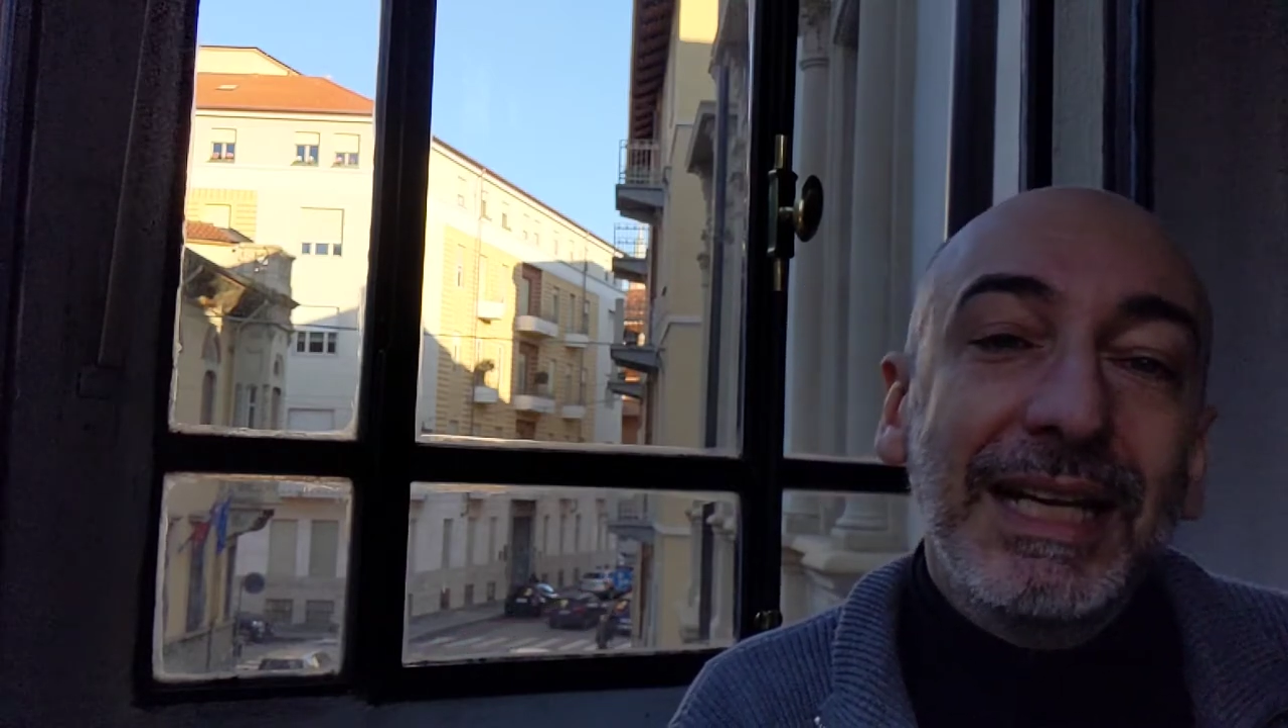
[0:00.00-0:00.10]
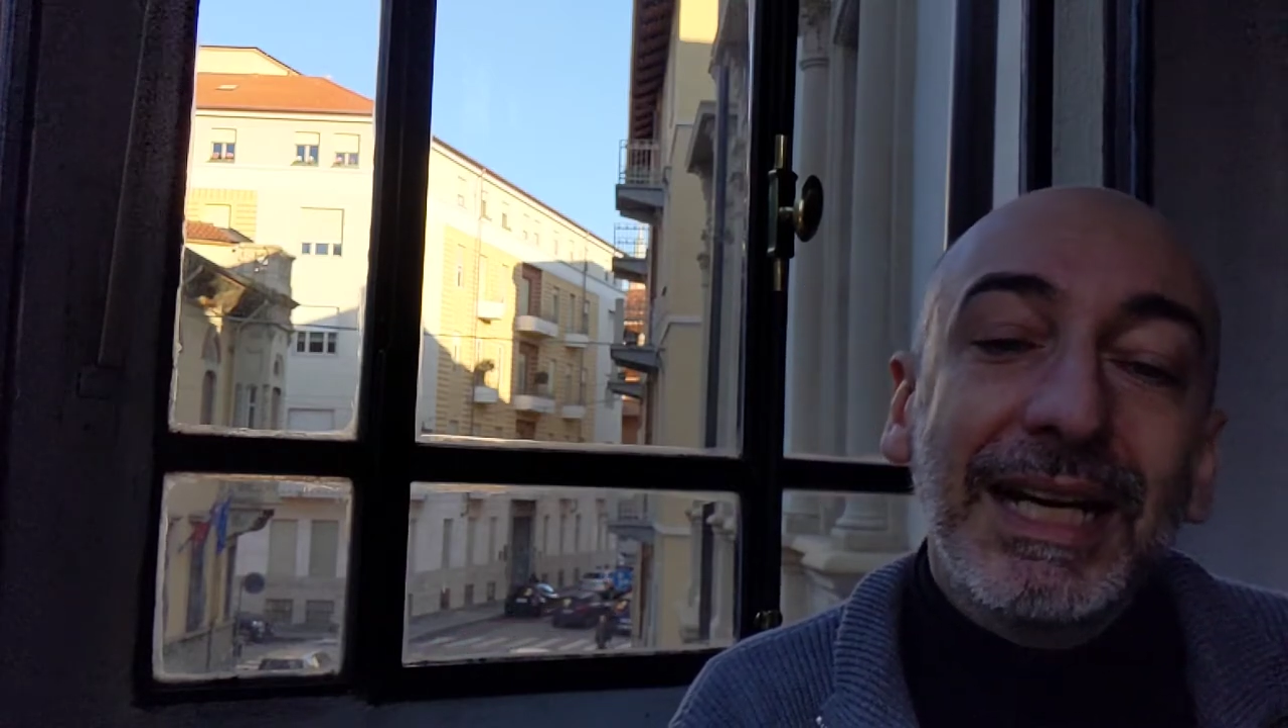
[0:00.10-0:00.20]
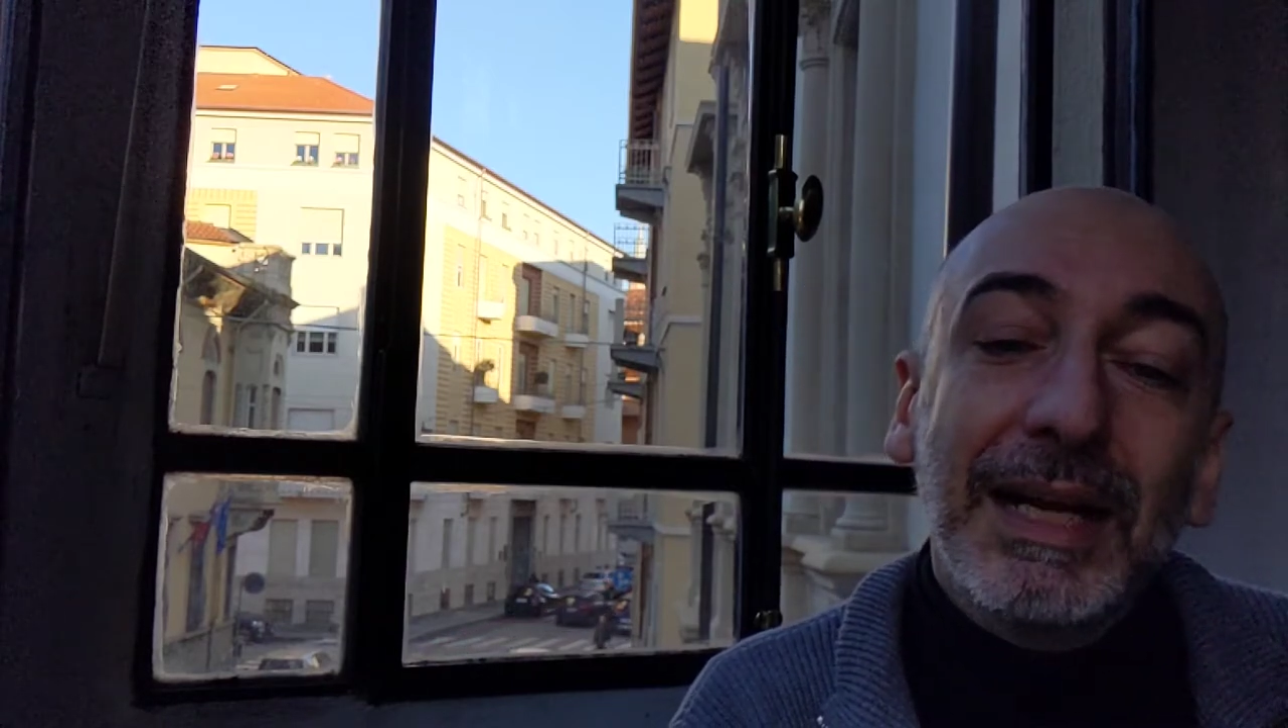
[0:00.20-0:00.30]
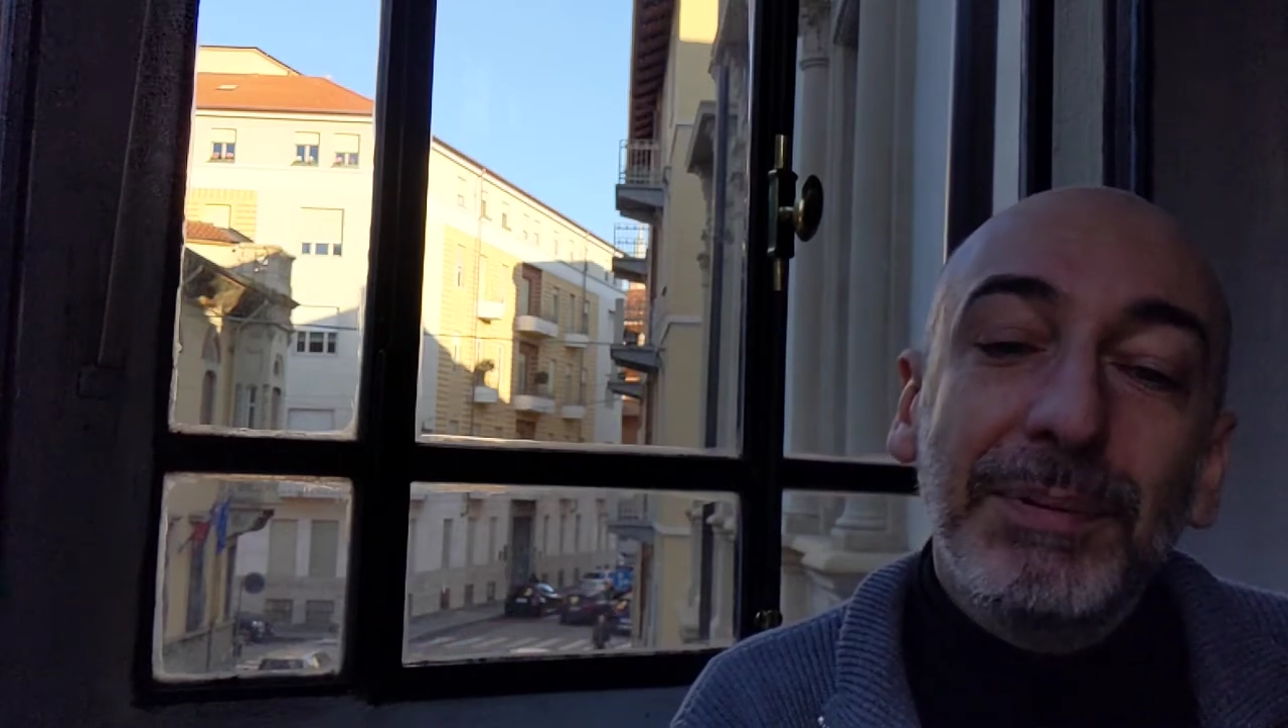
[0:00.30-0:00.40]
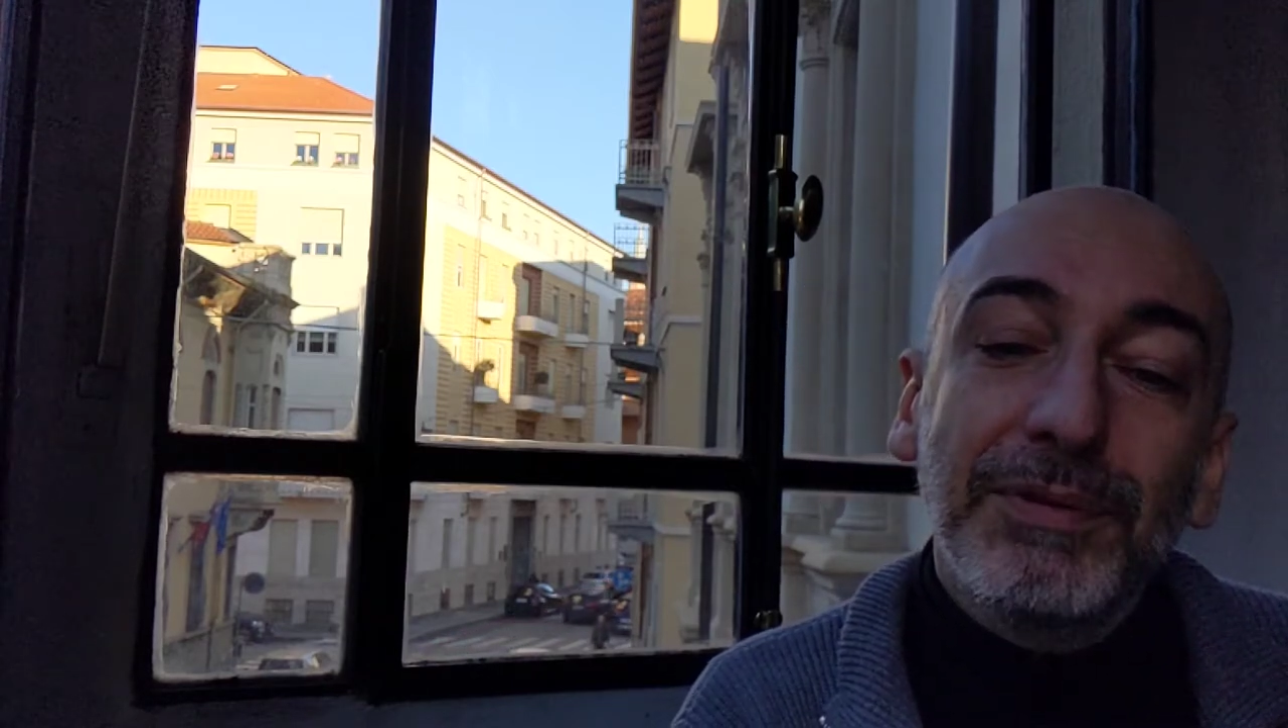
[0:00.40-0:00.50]

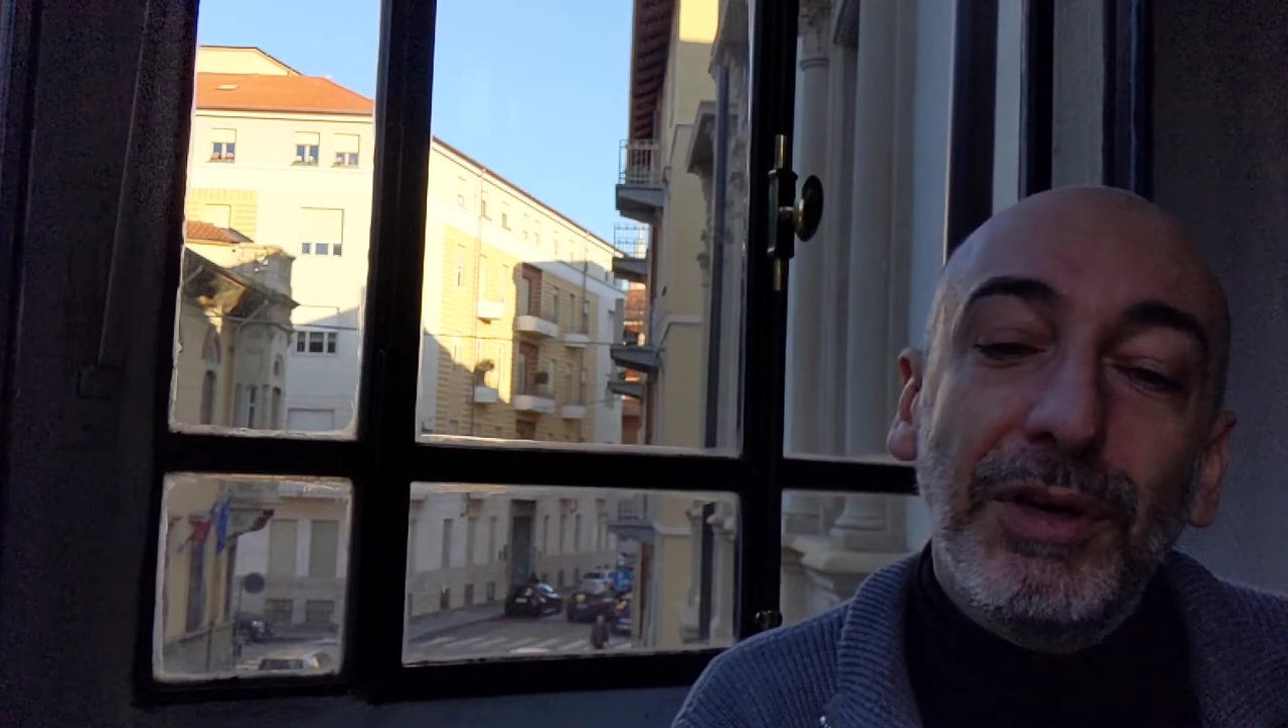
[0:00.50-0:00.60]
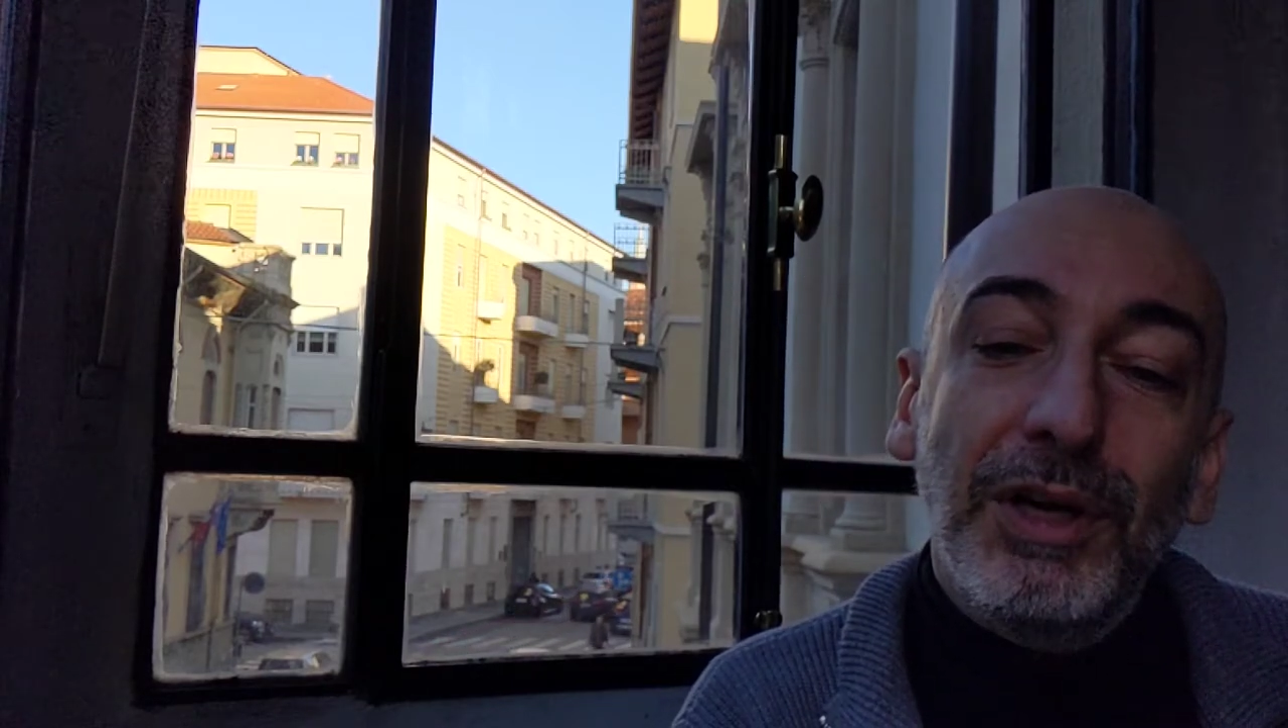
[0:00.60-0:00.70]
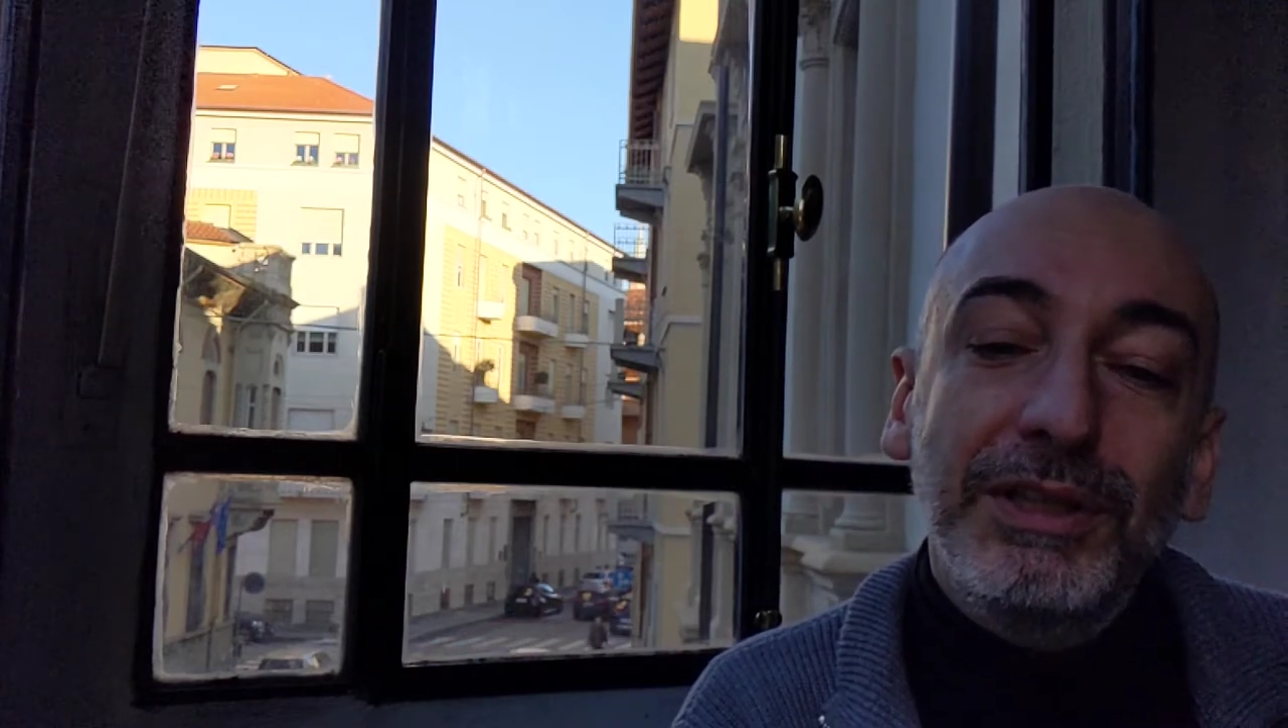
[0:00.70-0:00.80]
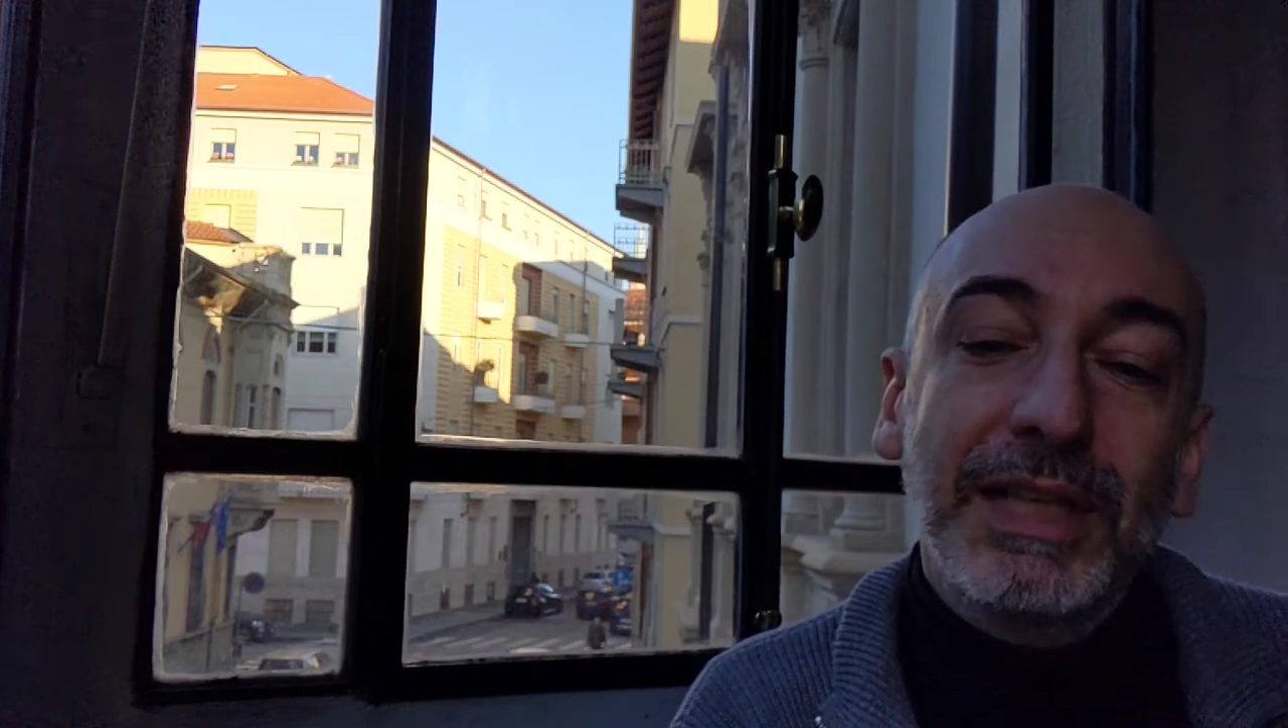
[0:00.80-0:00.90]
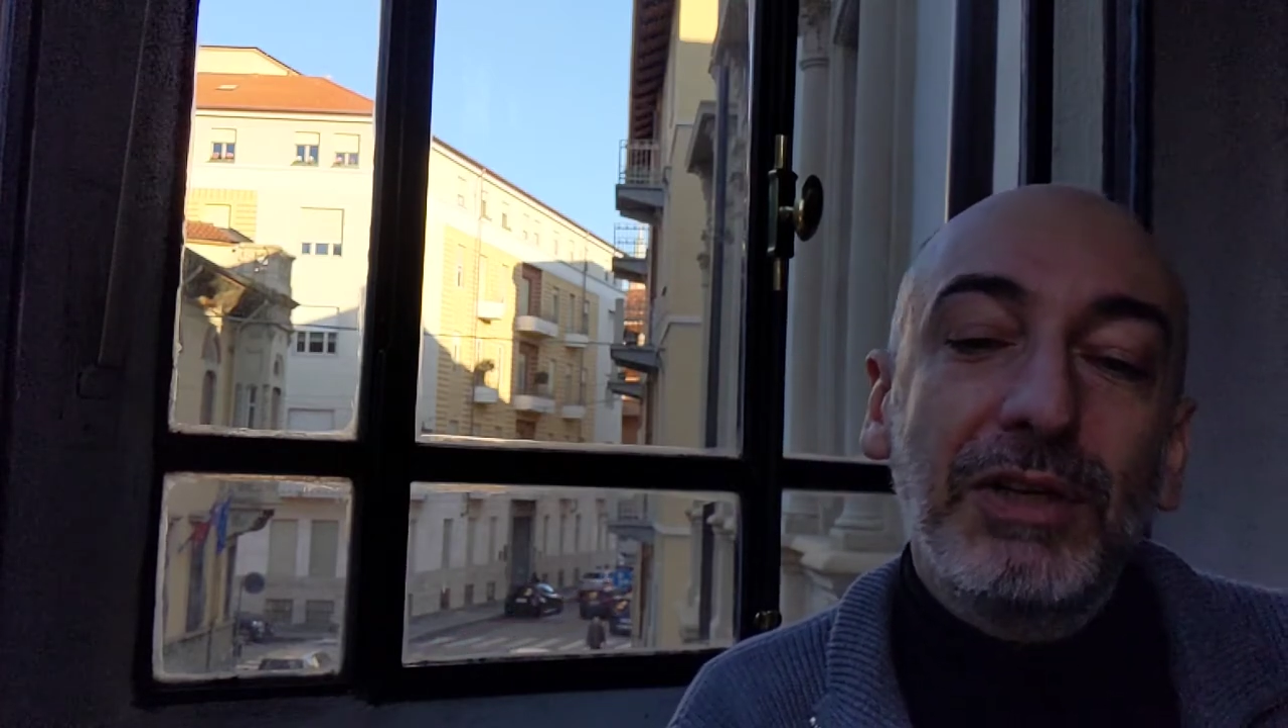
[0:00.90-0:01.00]
era capovolta,